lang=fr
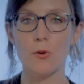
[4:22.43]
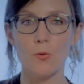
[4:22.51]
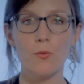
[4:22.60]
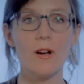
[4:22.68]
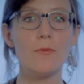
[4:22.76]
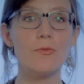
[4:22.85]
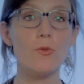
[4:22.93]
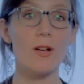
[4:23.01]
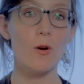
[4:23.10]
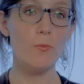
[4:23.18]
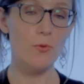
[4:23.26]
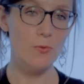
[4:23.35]
Une fois que vous
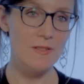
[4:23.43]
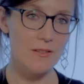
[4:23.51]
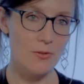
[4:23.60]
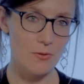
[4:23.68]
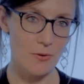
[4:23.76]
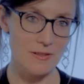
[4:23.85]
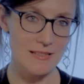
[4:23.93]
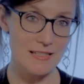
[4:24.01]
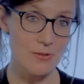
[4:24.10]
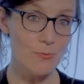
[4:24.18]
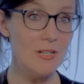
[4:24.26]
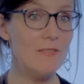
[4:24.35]
aurez obtenu cette
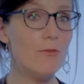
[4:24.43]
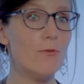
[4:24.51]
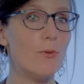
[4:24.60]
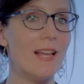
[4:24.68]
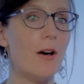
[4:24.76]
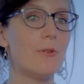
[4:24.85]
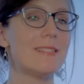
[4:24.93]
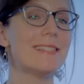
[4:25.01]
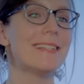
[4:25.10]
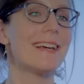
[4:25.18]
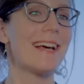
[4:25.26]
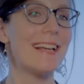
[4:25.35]
autorisation, il vous faudra
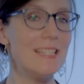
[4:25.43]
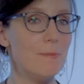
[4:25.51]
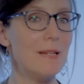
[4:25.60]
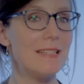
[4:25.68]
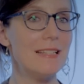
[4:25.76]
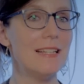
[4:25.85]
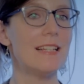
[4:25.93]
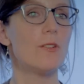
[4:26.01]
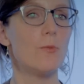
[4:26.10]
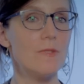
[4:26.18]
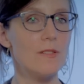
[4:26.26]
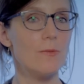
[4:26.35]
aussi respecter les
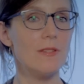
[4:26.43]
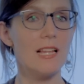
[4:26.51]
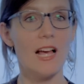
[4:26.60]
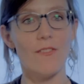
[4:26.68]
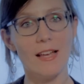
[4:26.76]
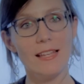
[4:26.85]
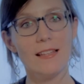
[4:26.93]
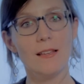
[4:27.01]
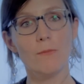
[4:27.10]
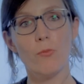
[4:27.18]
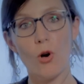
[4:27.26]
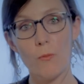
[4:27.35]
conditions de travail
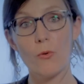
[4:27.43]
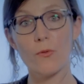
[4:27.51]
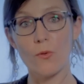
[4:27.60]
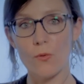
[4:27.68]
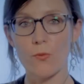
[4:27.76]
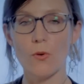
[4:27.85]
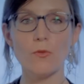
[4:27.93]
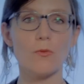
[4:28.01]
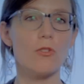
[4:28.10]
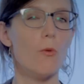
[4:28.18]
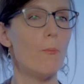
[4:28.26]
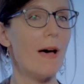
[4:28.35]
propres aux enfants,
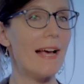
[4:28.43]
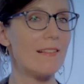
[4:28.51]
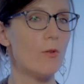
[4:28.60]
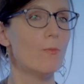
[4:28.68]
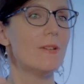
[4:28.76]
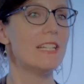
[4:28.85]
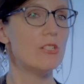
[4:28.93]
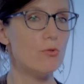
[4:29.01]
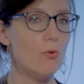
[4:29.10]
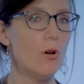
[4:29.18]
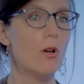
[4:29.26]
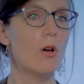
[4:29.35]
comme par exemple les
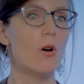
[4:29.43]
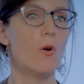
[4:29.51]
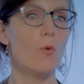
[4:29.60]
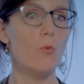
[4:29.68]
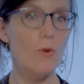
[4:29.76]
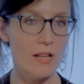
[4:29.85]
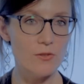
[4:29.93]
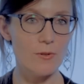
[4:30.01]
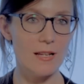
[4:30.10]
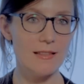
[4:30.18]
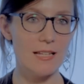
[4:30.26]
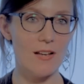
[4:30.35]
jours ou la
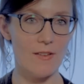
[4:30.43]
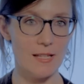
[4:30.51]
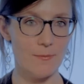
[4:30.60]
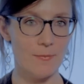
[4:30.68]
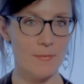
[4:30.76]
durée de travail.